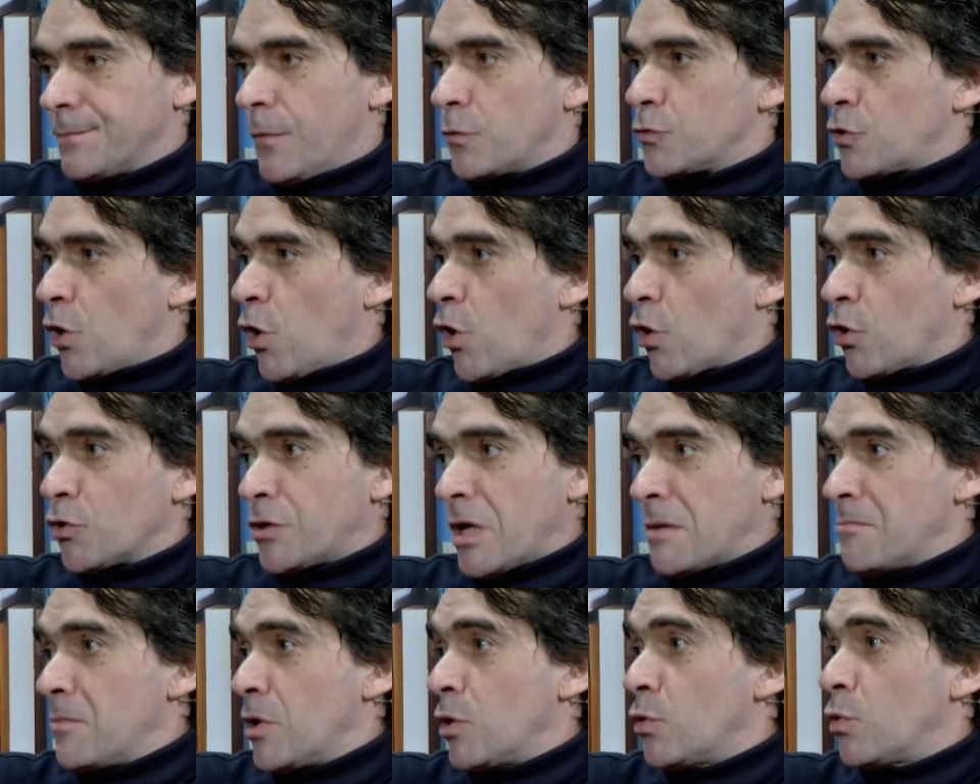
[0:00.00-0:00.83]
tolgo
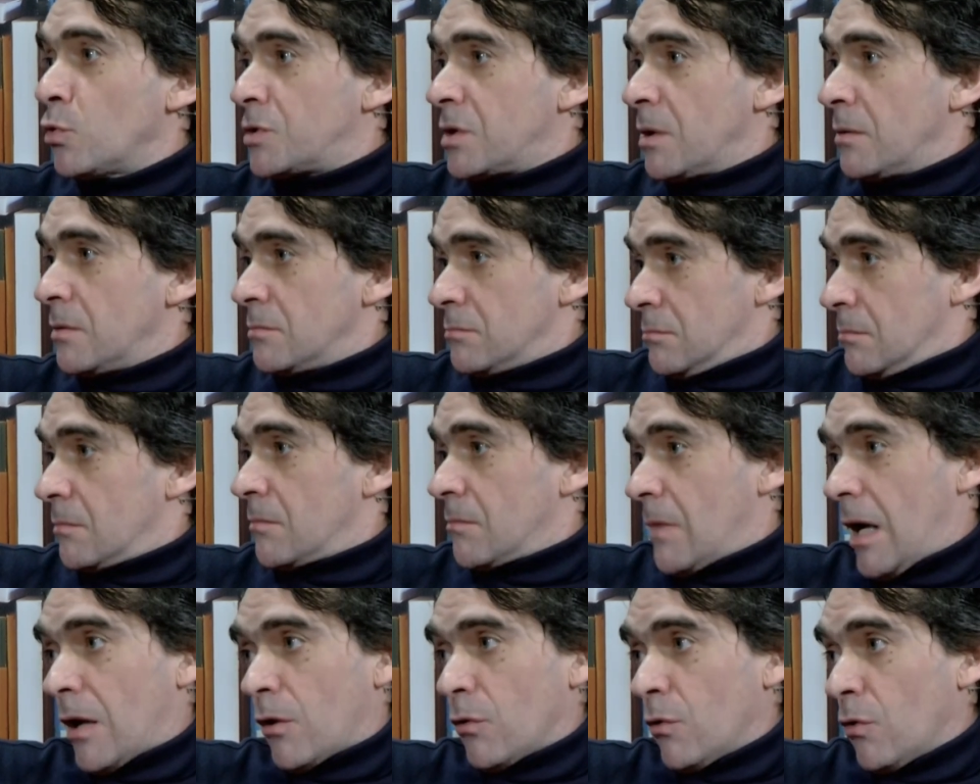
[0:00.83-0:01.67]
dei minuti
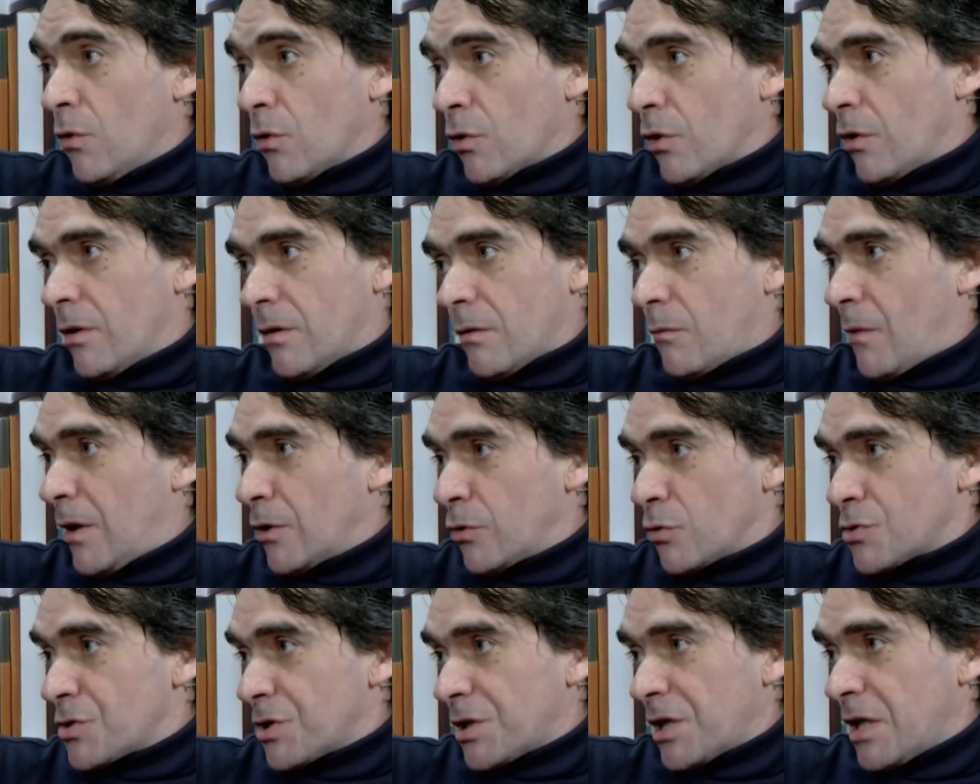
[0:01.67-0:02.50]
a loro
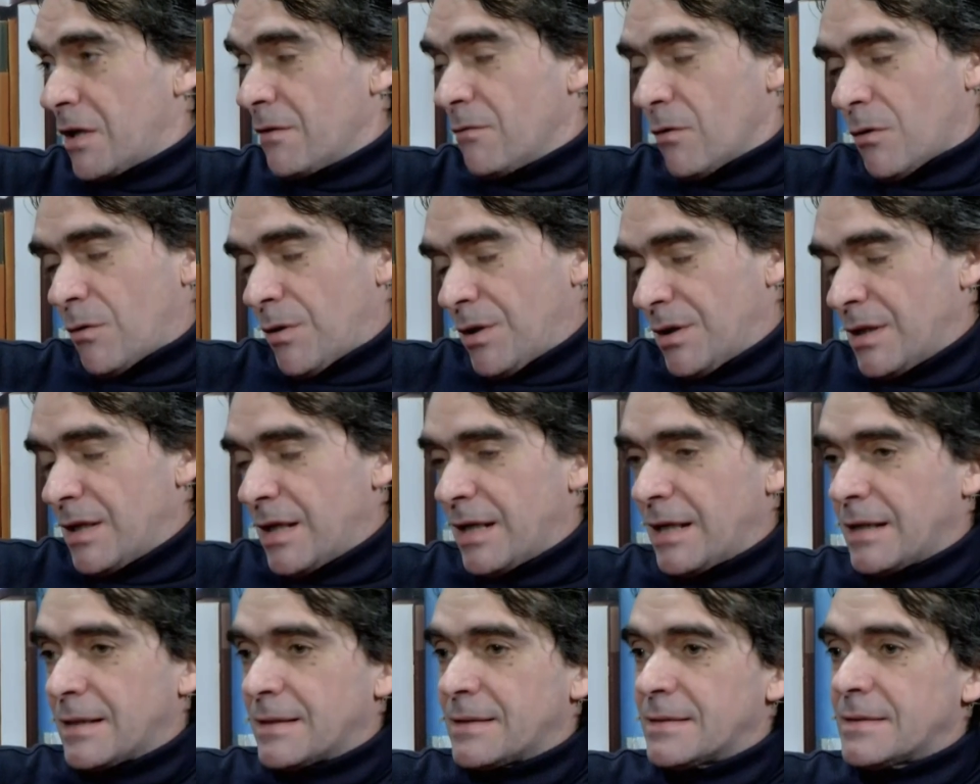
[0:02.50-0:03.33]
quando scrivo,
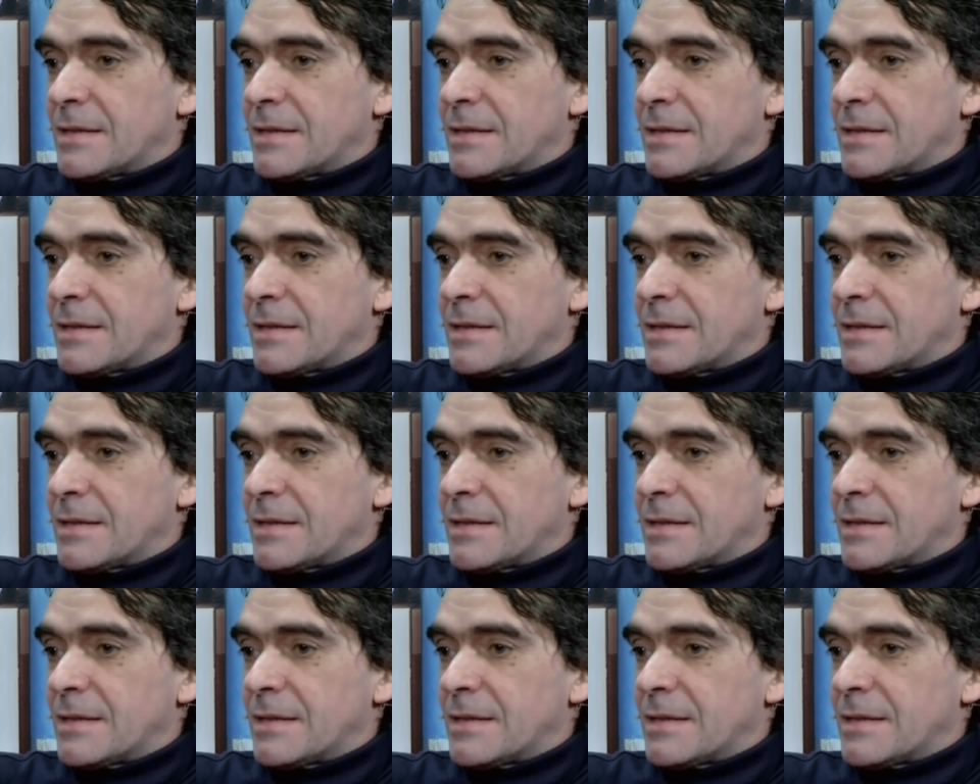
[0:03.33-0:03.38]
quindi